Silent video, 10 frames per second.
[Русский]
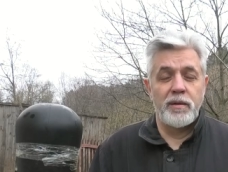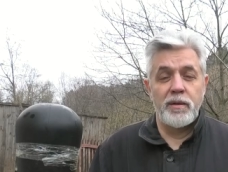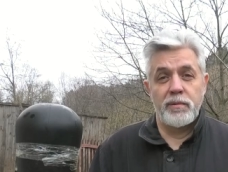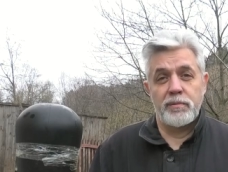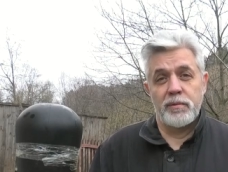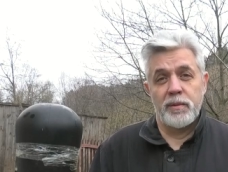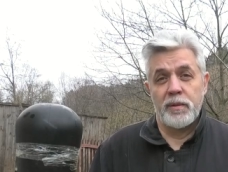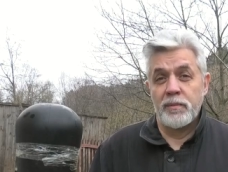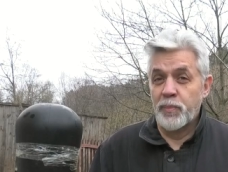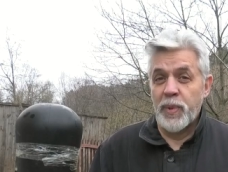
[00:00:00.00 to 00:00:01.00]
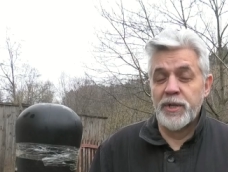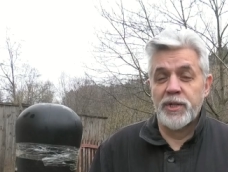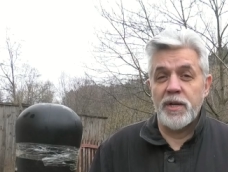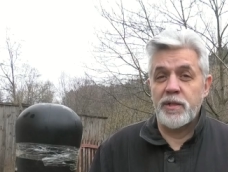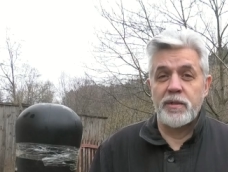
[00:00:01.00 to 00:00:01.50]
и э,
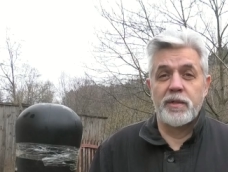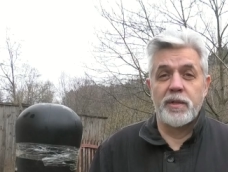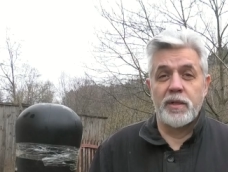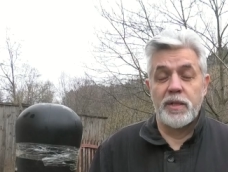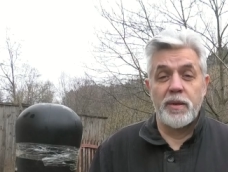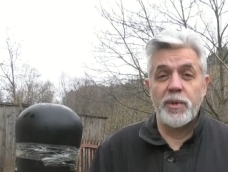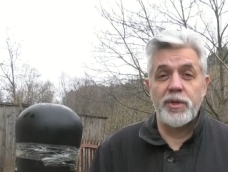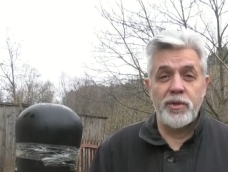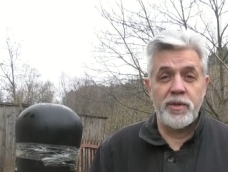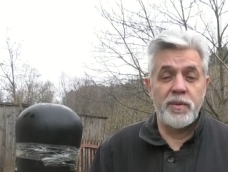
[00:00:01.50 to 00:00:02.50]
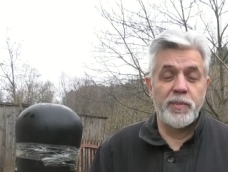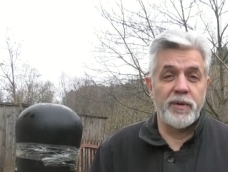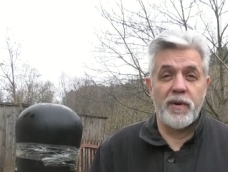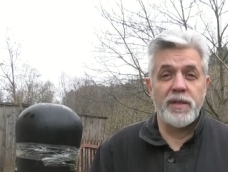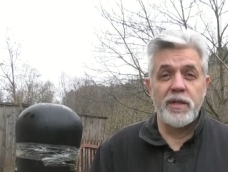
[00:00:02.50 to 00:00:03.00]
прижать их экономически,
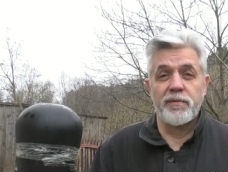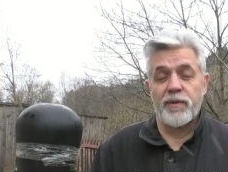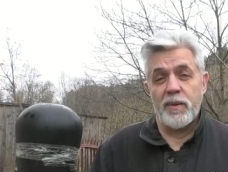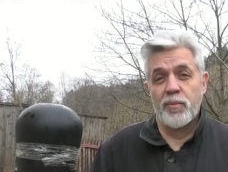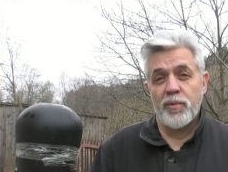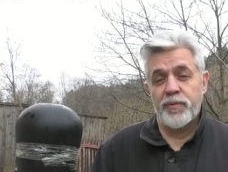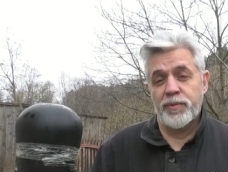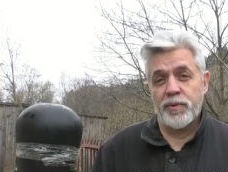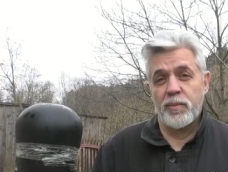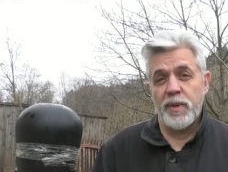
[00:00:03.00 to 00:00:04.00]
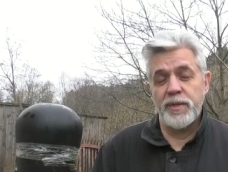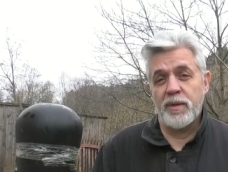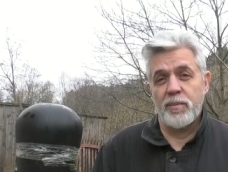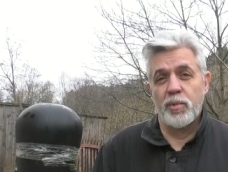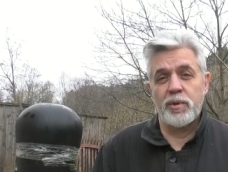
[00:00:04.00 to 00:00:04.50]
превратить в рабов, чтобы они
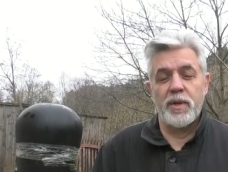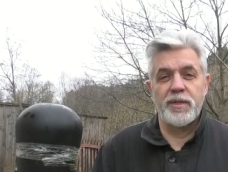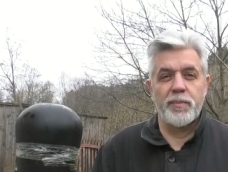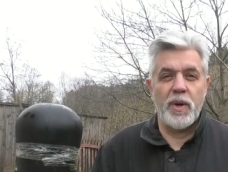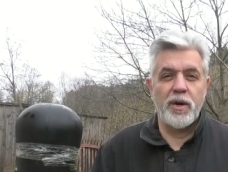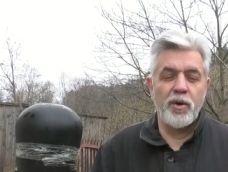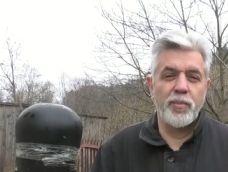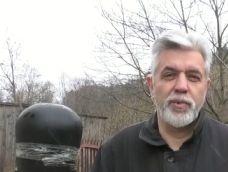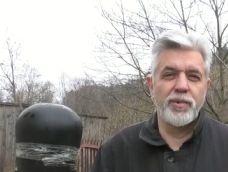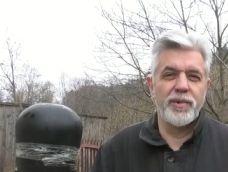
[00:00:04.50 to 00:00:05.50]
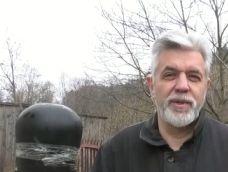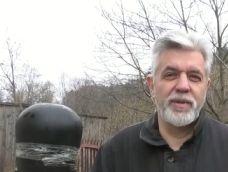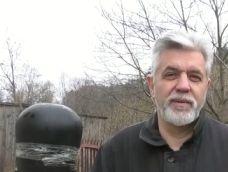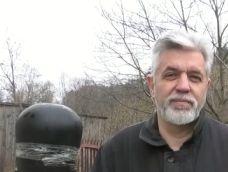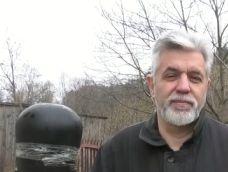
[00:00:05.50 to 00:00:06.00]
работали за похлебку
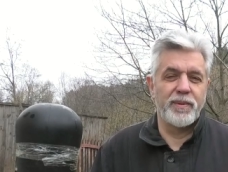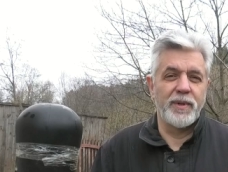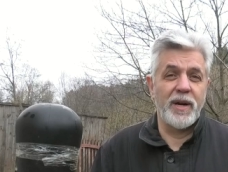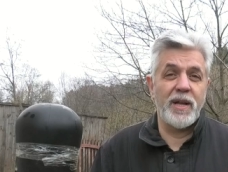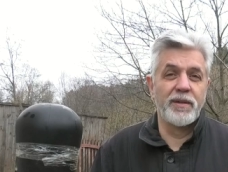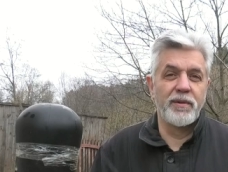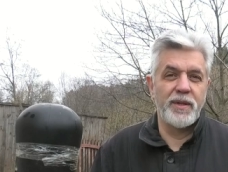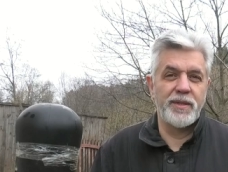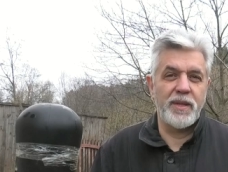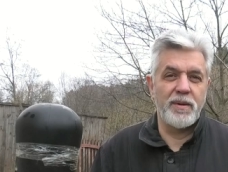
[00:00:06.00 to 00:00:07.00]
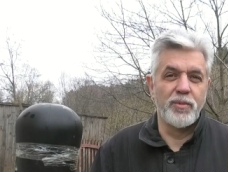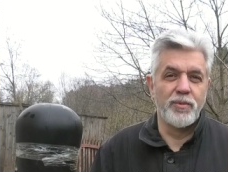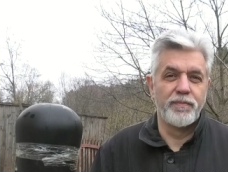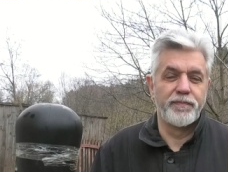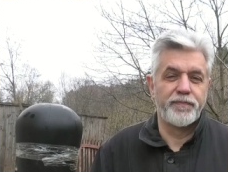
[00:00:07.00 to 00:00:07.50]
и радовались тому.
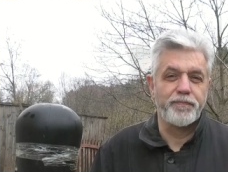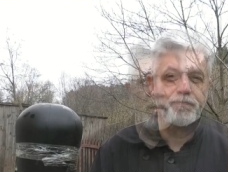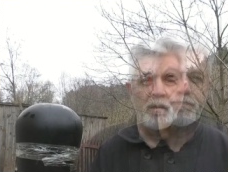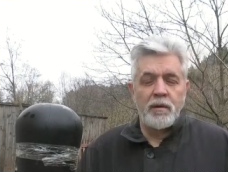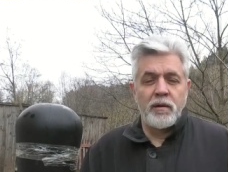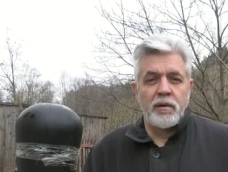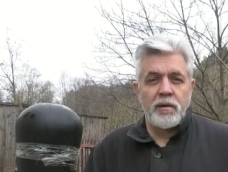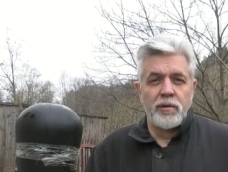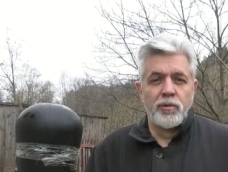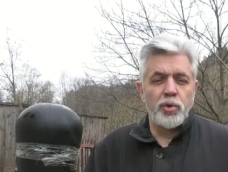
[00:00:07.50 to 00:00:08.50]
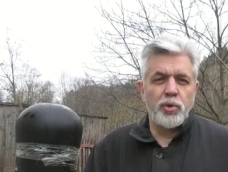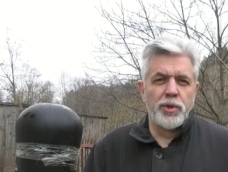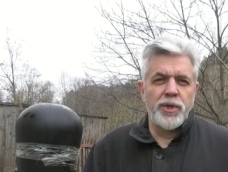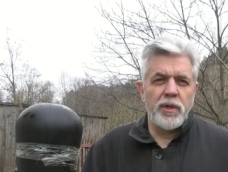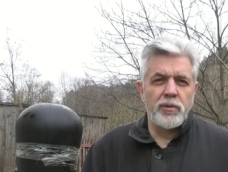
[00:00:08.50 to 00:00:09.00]
Ну
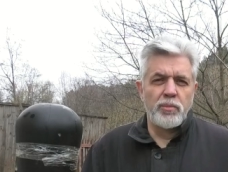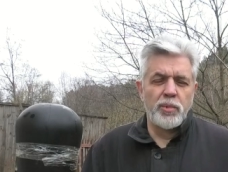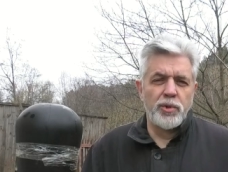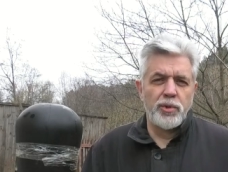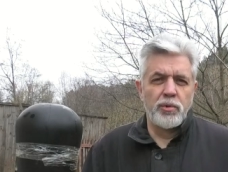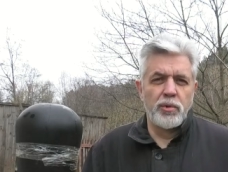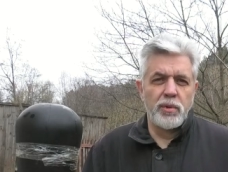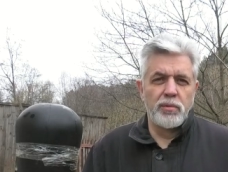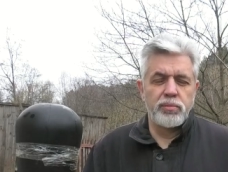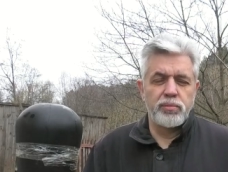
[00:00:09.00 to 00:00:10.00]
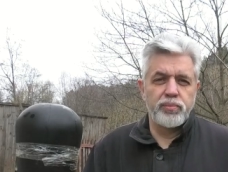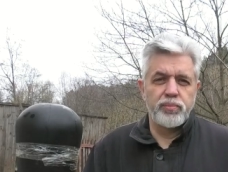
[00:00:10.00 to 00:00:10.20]
что ж, я думаю, что